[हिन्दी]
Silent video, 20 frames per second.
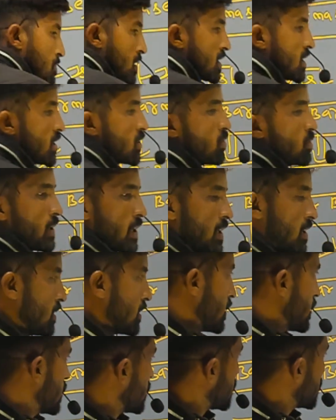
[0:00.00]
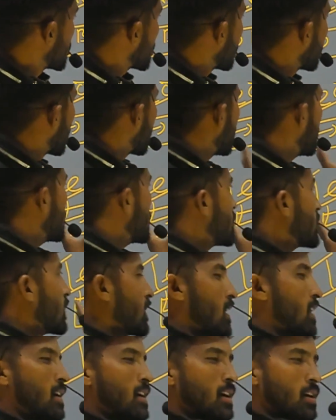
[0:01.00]
मस्टर्ड जो बनाई थी इसके अंदर इन जीन का
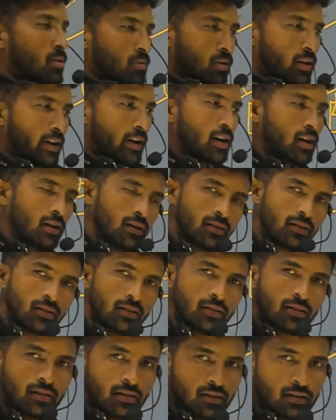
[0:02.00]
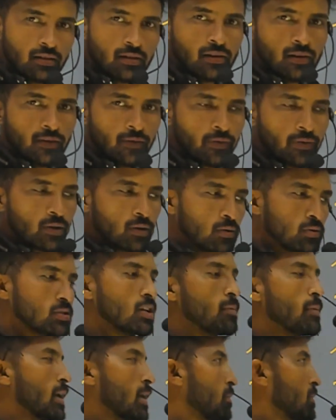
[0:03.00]
क्या क्या रोल रहा
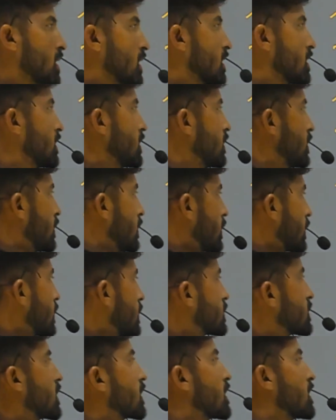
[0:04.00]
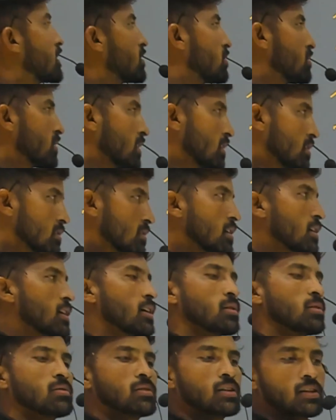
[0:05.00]
उसके बारे में देखते हैं कि इसका क्या रोल था इसका क्या
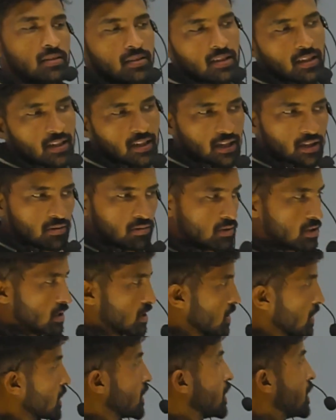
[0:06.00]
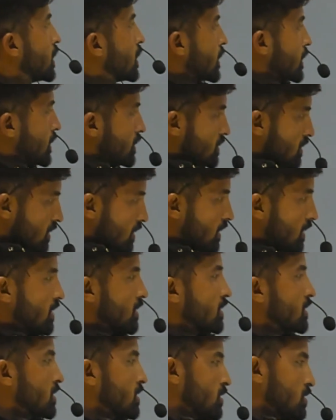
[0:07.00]
रोल था इसका क्या रोल था ठीक है ये जीन है
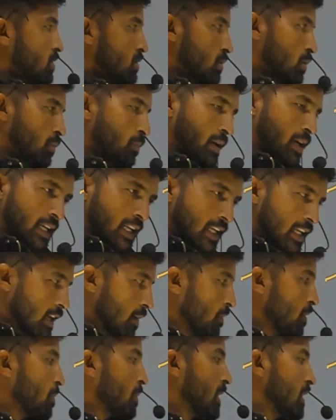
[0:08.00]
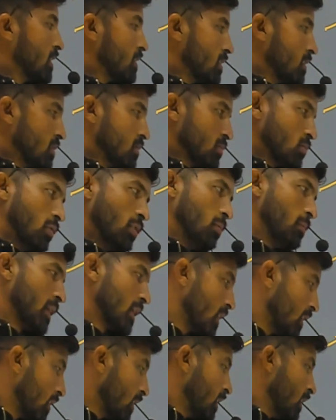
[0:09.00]
जो बैक्टीरिया में पाए जाते हैं सोइल
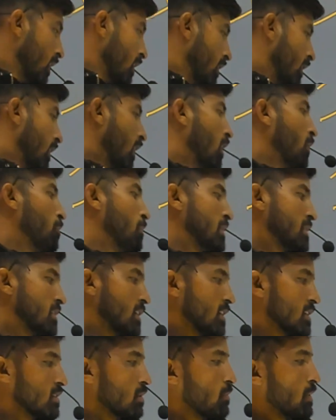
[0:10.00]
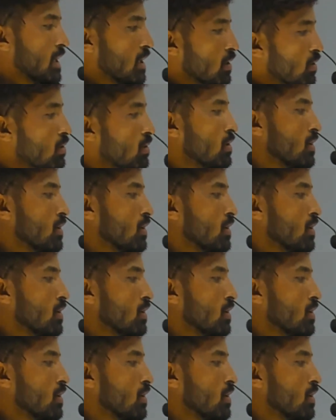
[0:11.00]
बैक्टीरिया नाम बेसिलस अमाइलो